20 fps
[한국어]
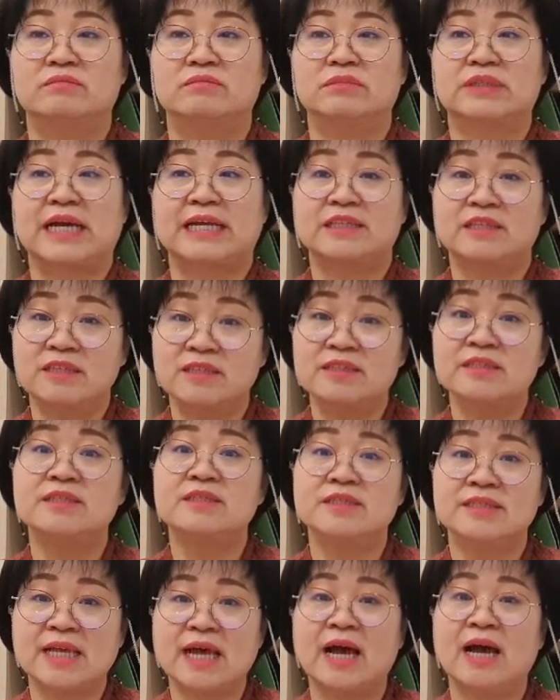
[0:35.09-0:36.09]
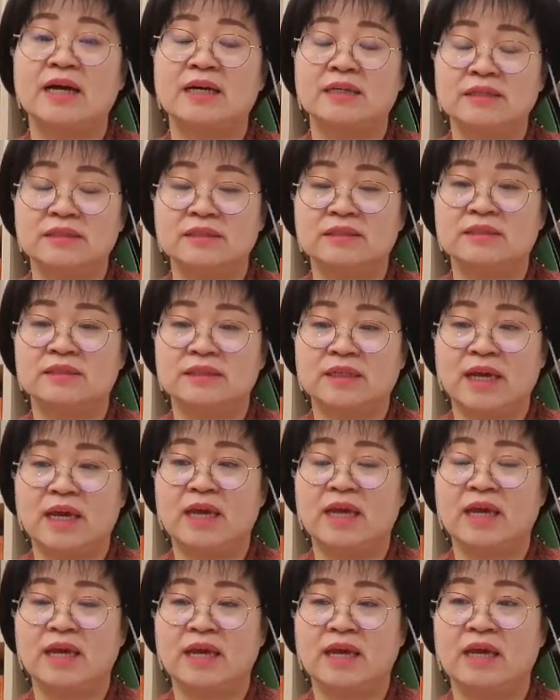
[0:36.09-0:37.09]
같은
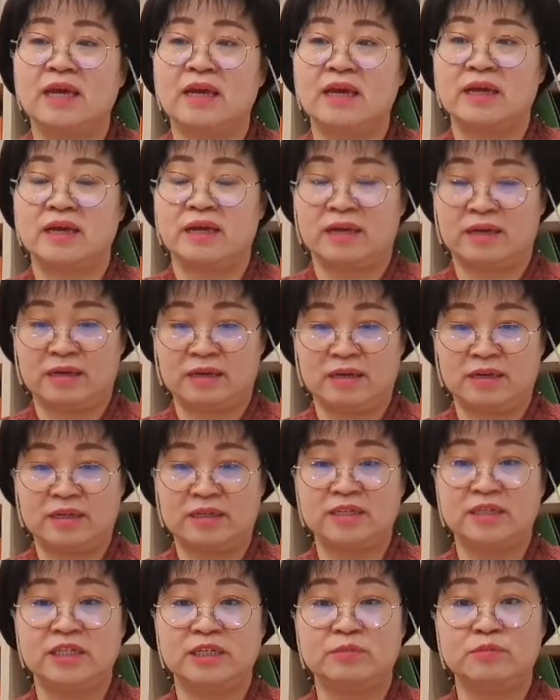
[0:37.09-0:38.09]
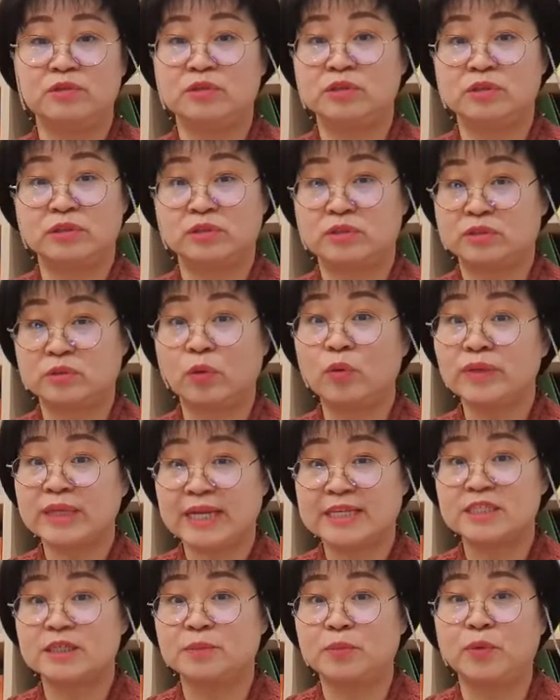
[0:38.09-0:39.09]
증상의 어, 그림을 또
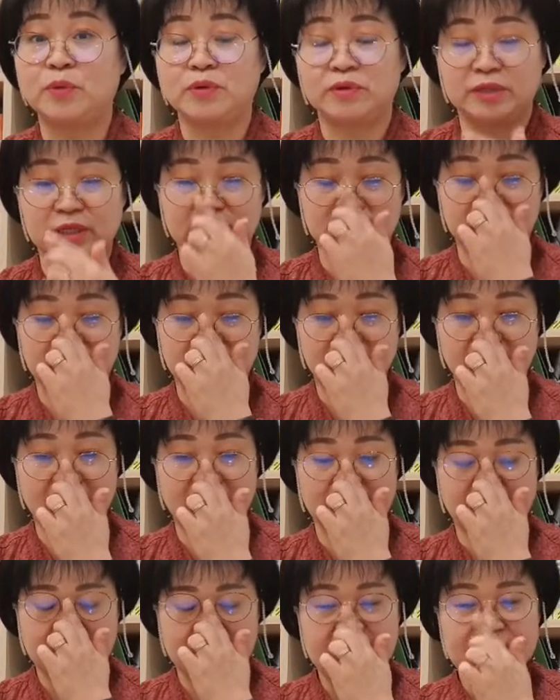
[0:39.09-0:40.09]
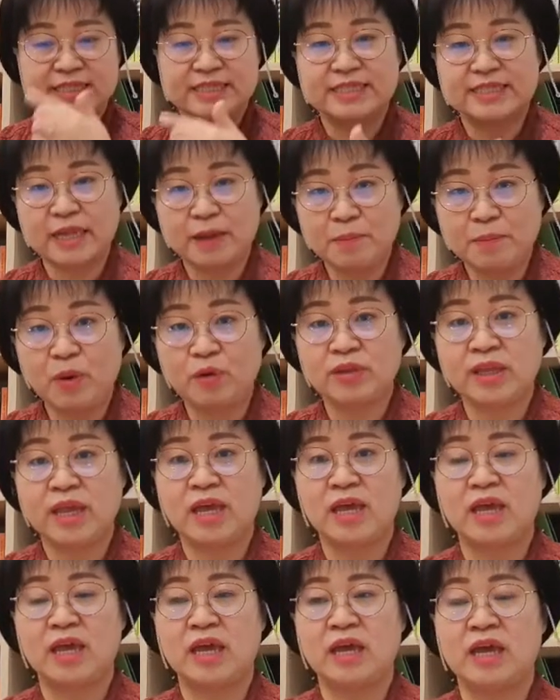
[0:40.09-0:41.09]
다시 보여드리는 게
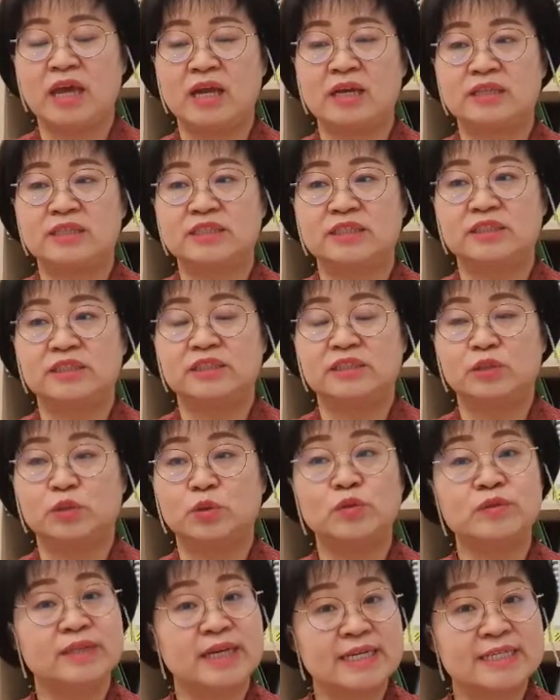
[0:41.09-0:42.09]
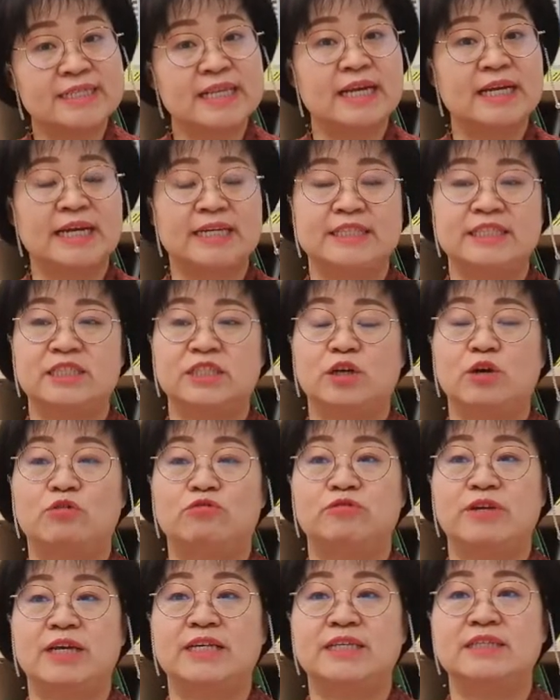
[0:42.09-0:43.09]
지난번에 그 초등학생 같은
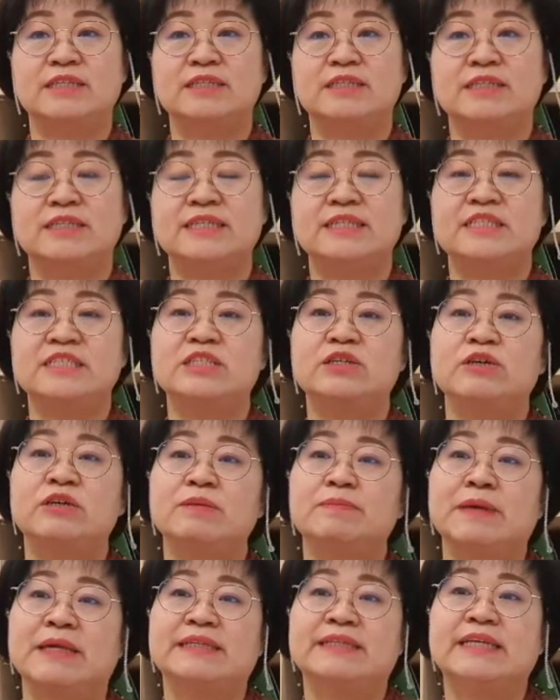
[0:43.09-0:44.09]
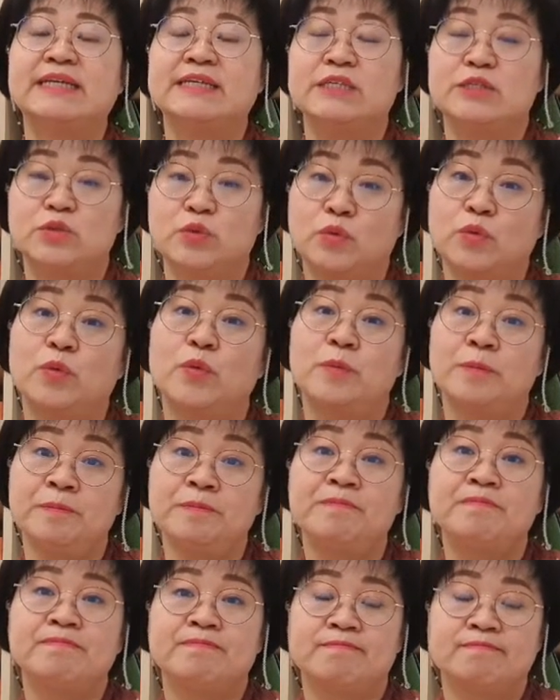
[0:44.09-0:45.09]
경우에는 인지적인 발달이
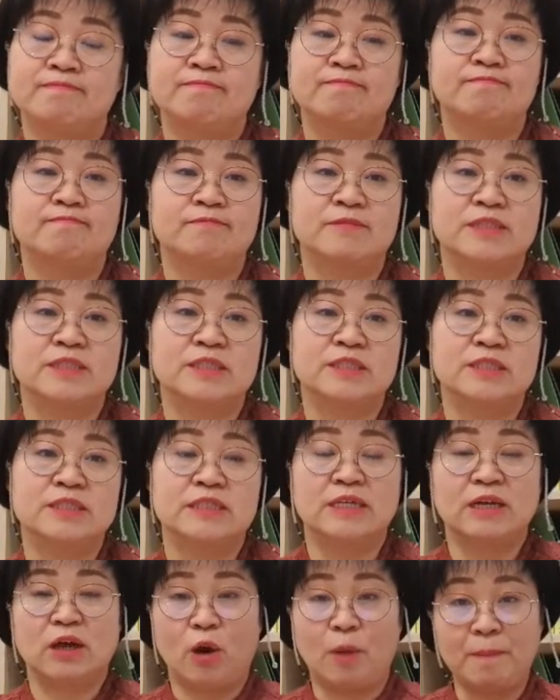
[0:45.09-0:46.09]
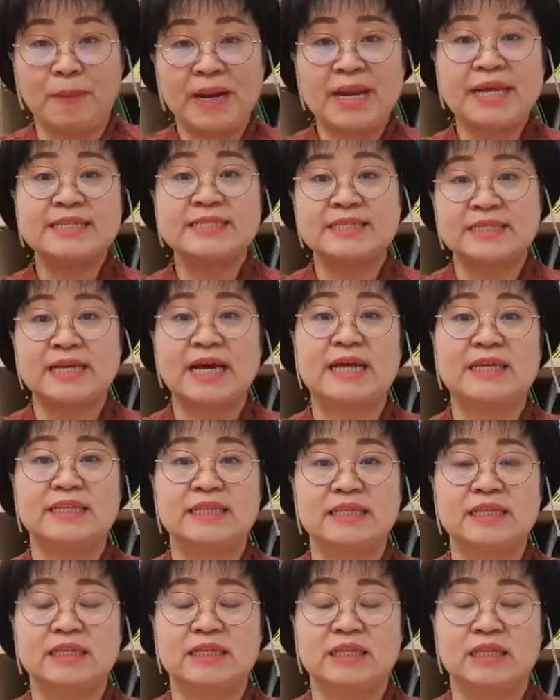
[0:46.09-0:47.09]
조금 음,
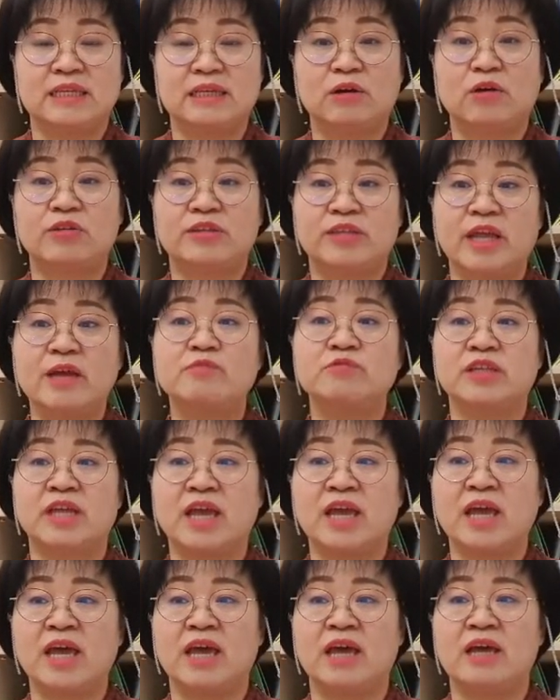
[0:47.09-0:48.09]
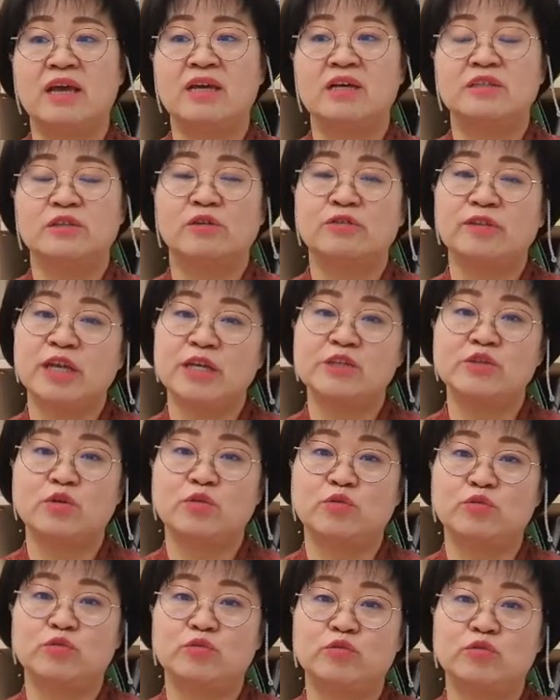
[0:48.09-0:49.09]
엄말란스한 것 때문에
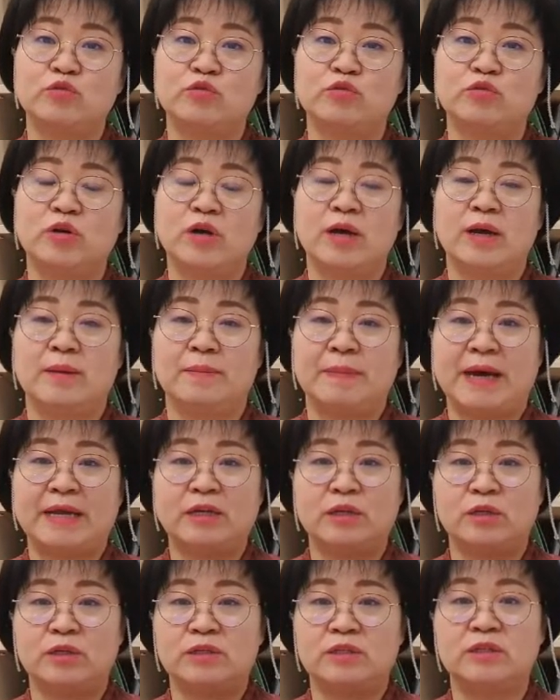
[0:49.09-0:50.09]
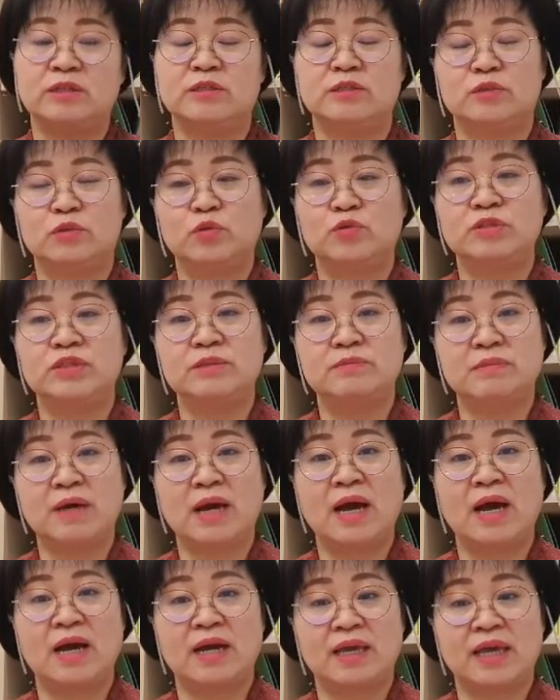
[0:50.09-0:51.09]
선택적으로 말을
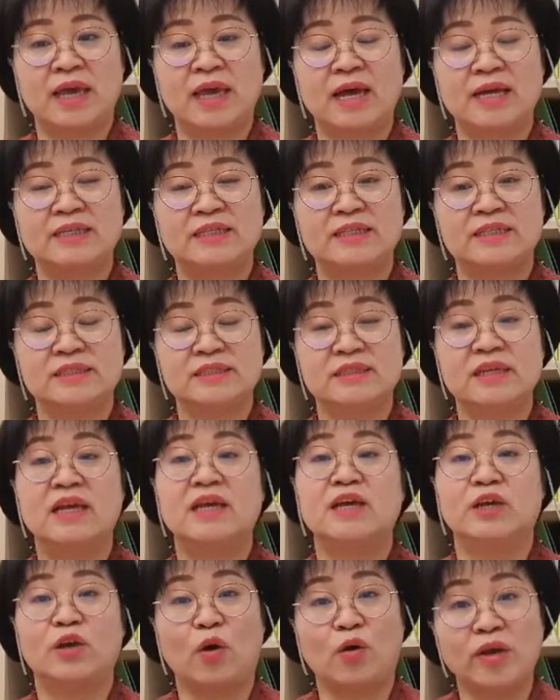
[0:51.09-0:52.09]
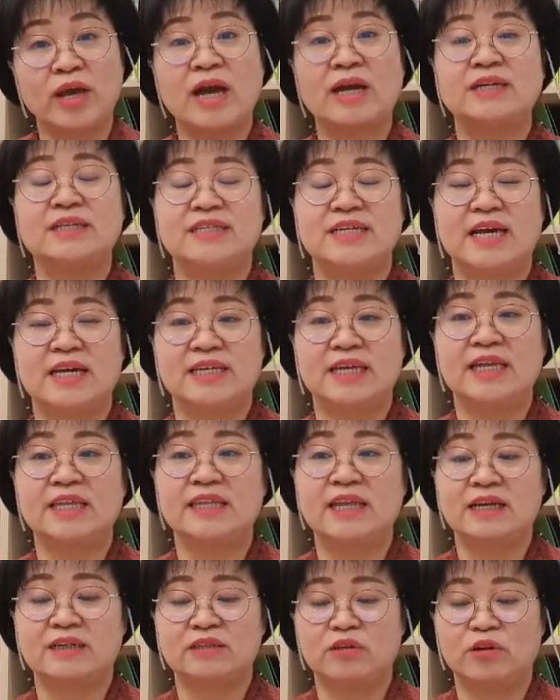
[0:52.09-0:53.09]
조심하게 하는 경향을
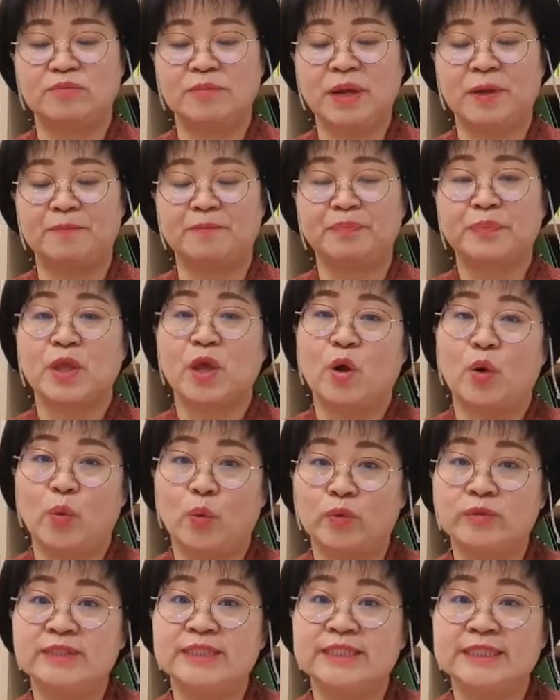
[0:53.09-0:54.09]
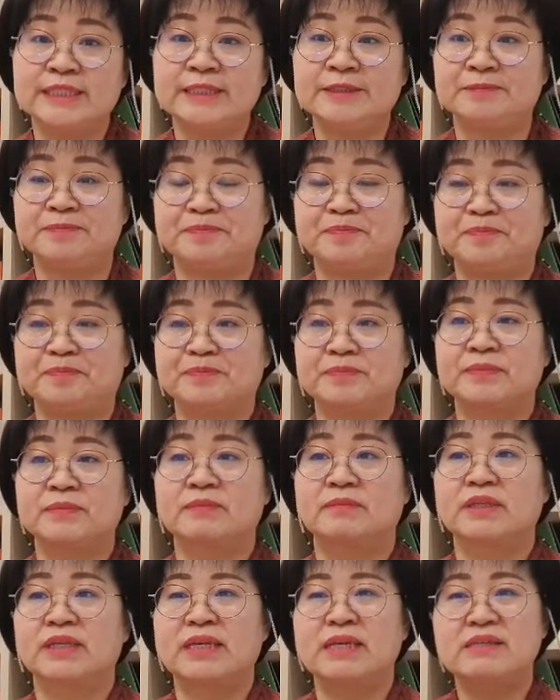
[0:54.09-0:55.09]
이야기했다 그러면 오늘은
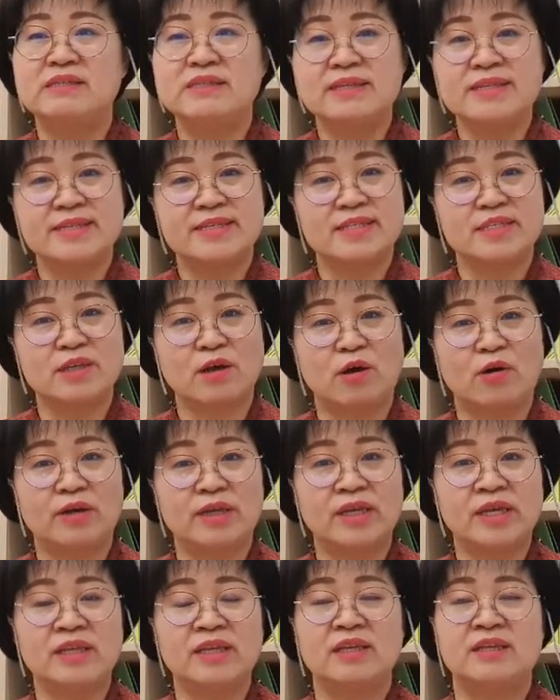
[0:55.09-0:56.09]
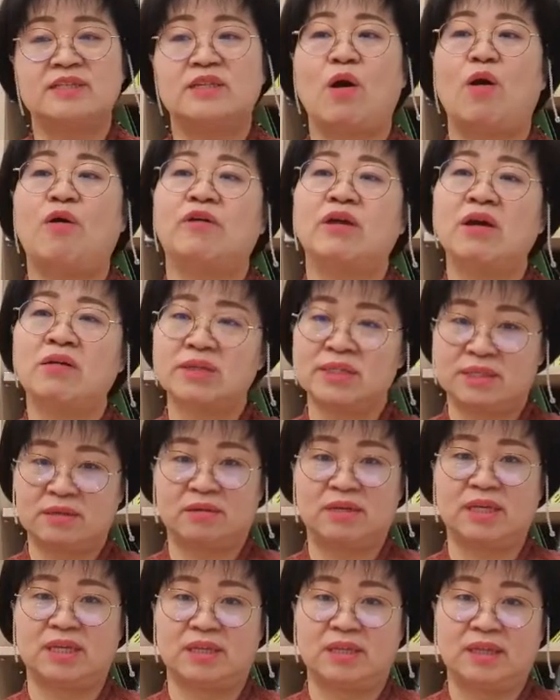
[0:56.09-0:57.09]
기질적인
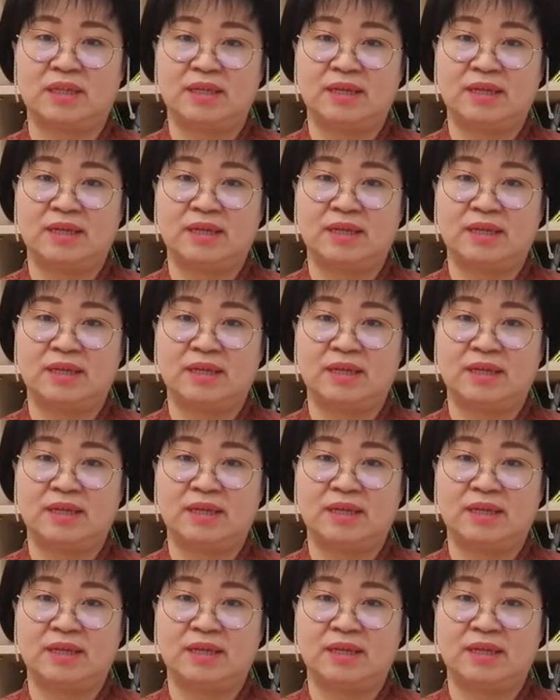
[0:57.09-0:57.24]
성격적인